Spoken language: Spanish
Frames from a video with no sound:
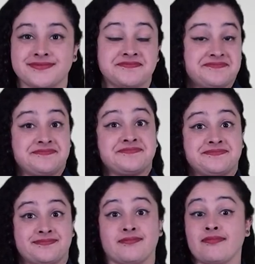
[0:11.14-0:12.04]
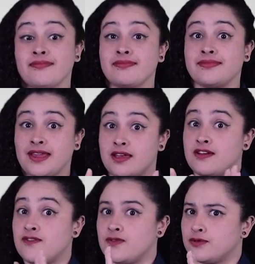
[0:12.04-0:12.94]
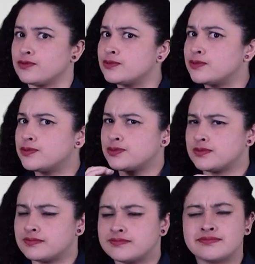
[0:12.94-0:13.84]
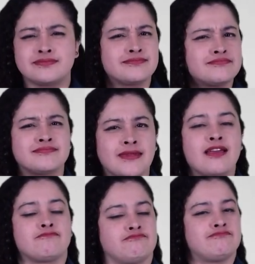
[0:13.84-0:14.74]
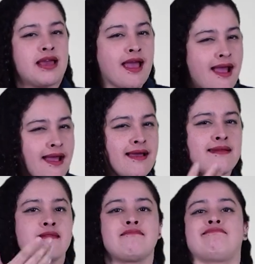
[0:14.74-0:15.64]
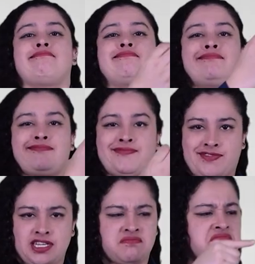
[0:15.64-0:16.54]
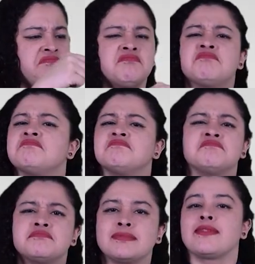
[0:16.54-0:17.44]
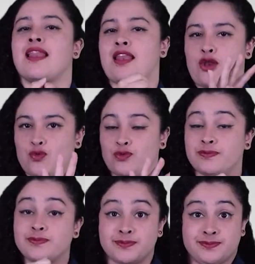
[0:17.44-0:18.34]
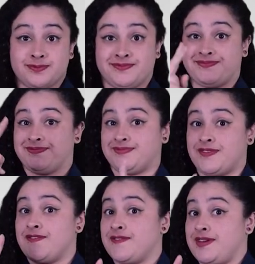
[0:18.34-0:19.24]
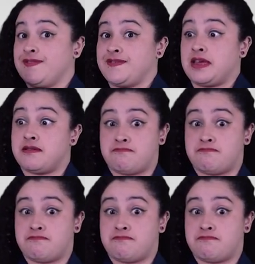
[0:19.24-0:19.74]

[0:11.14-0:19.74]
El Ministerio de Tecnologías de la Información y las Comunicaciones expidió la circular número 14 de 2022,